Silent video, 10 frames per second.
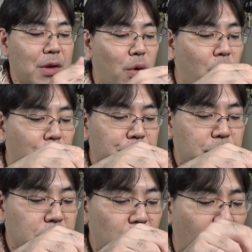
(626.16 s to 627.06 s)
お
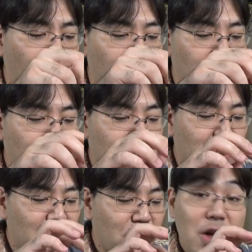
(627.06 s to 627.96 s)
あ
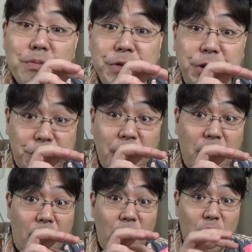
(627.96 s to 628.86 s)
見る
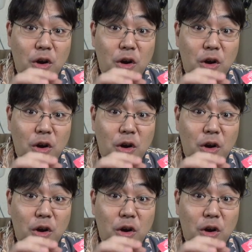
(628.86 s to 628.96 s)
中